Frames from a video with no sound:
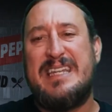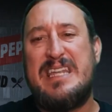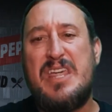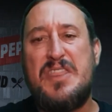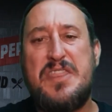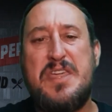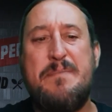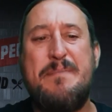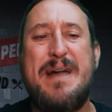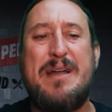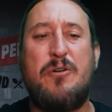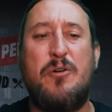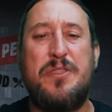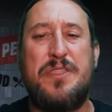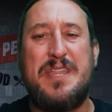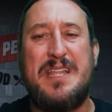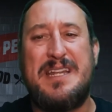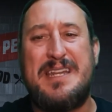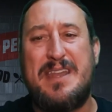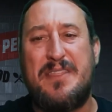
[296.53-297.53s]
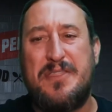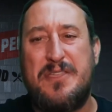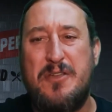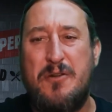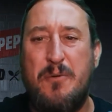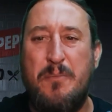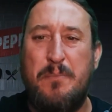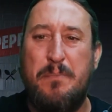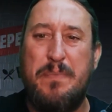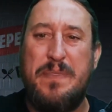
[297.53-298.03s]
Décima
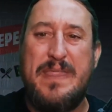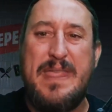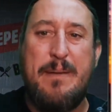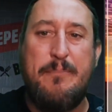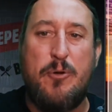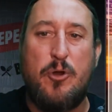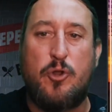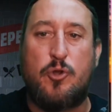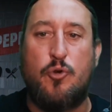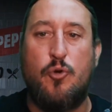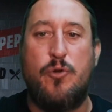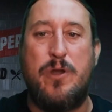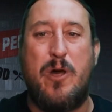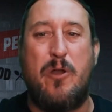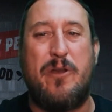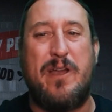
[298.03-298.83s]
concentración de Porcuna,